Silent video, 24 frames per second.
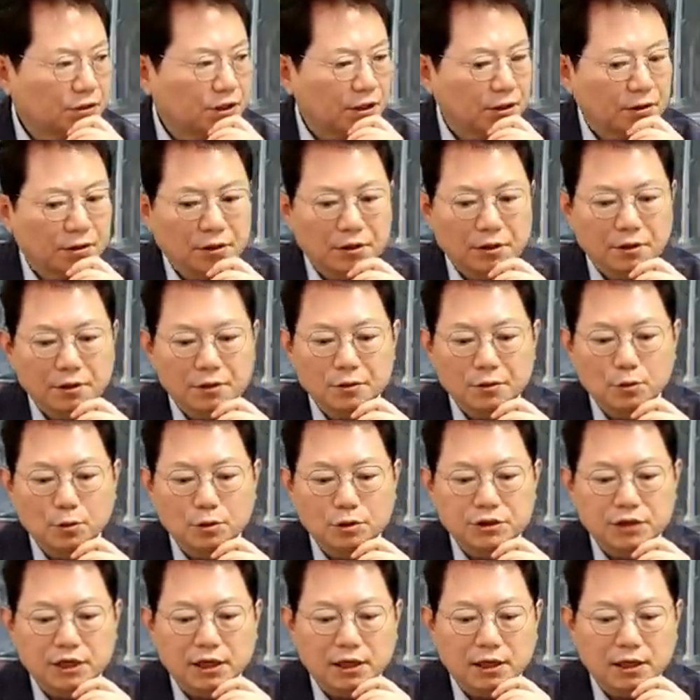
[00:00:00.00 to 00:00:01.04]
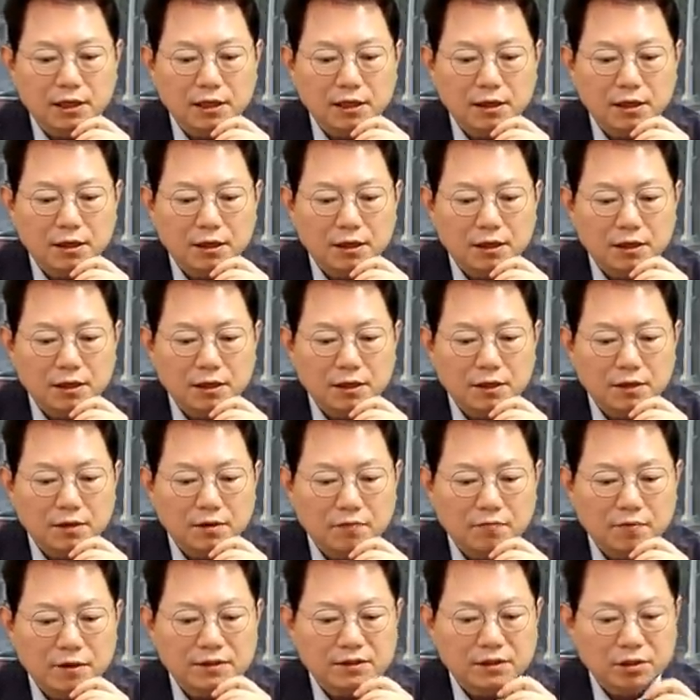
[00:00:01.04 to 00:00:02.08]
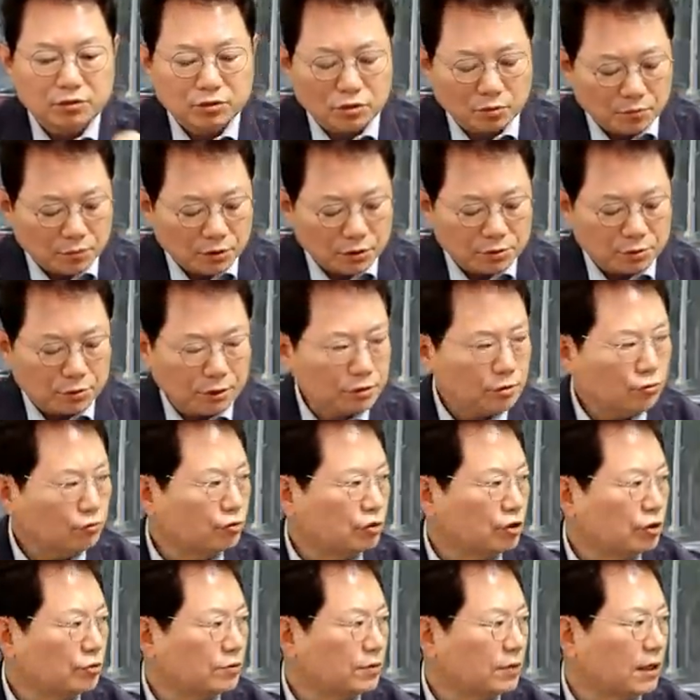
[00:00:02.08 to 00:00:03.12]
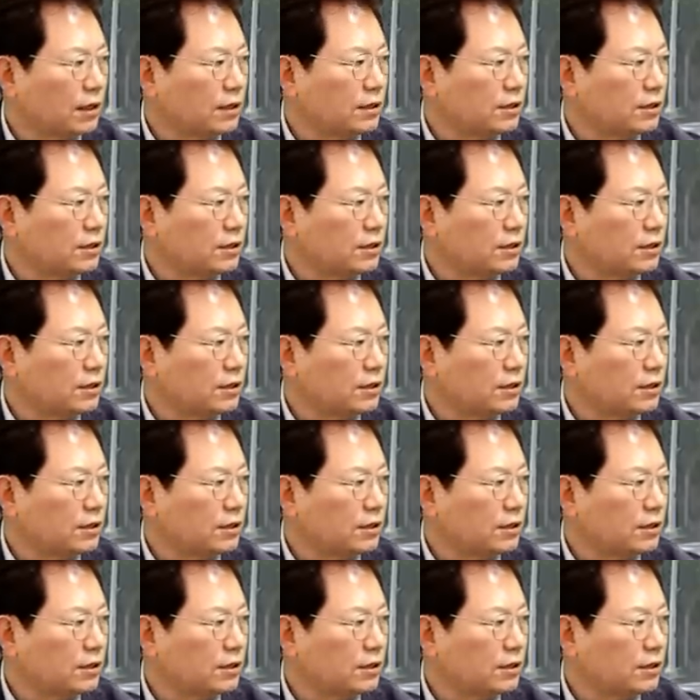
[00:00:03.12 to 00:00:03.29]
요 차요. 요 차. 황색 점멸 쪽에서 90으로